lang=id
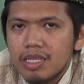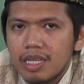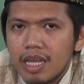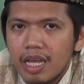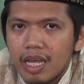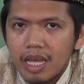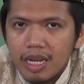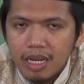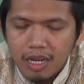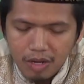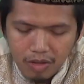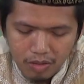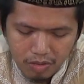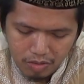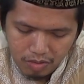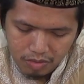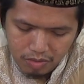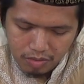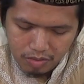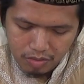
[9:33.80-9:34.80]
Zaid
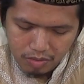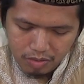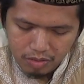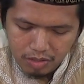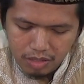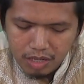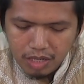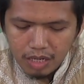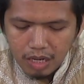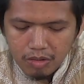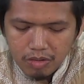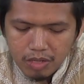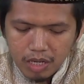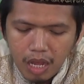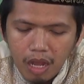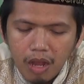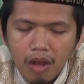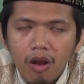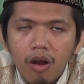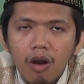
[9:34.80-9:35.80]
loro. Tidak
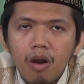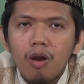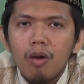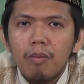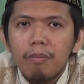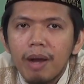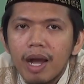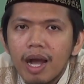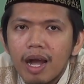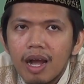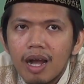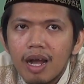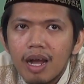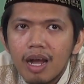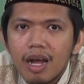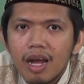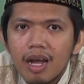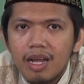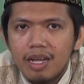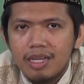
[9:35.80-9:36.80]
usah qama
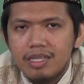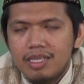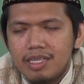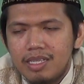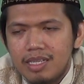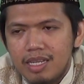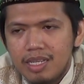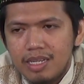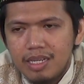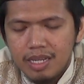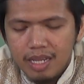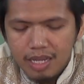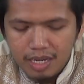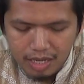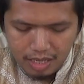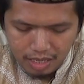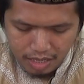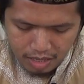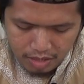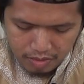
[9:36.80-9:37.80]

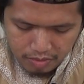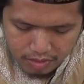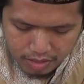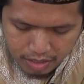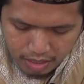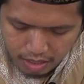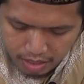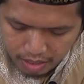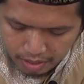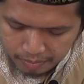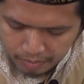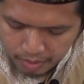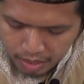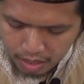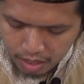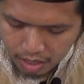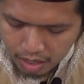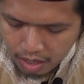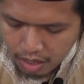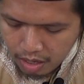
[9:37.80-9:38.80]
az-zaidani enggak usah.
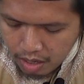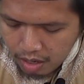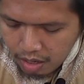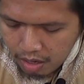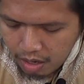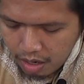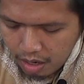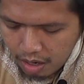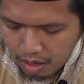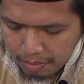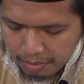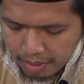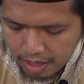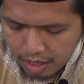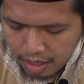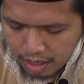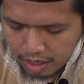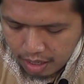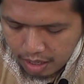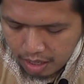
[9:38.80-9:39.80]
Qama
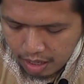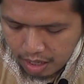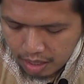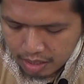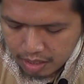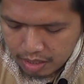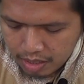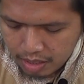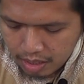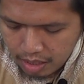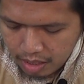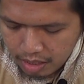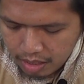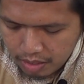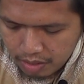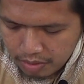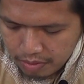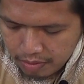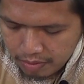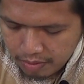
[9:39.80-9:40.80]

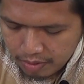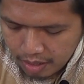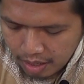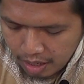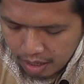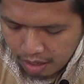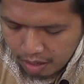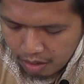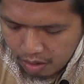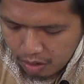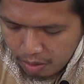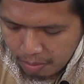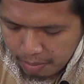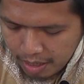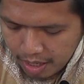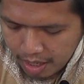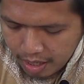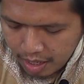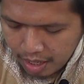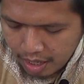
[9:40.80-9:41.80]
az-zaiduna.
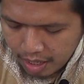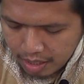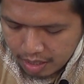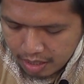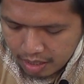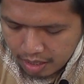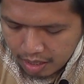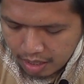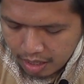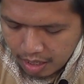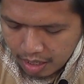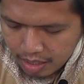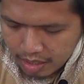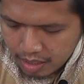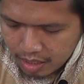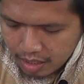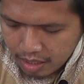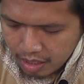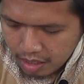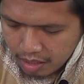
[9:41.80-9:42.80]
Qama ngadek
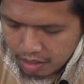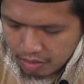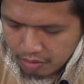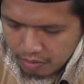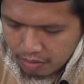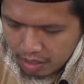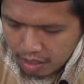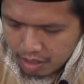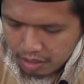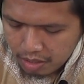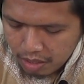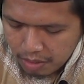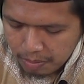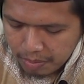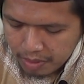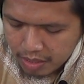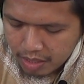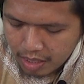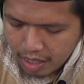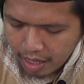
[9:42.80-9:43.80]
az-zaiduna
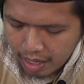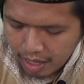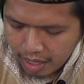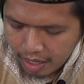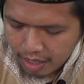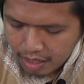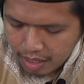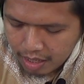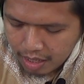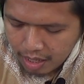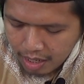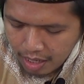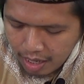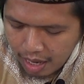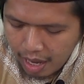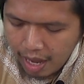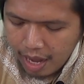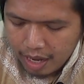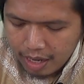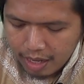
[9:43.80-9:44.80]
sapa Zaid
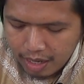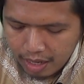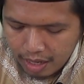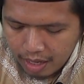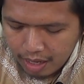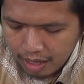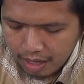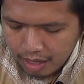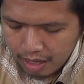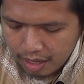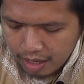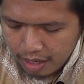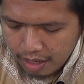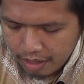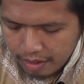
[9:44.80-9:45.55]
akeh.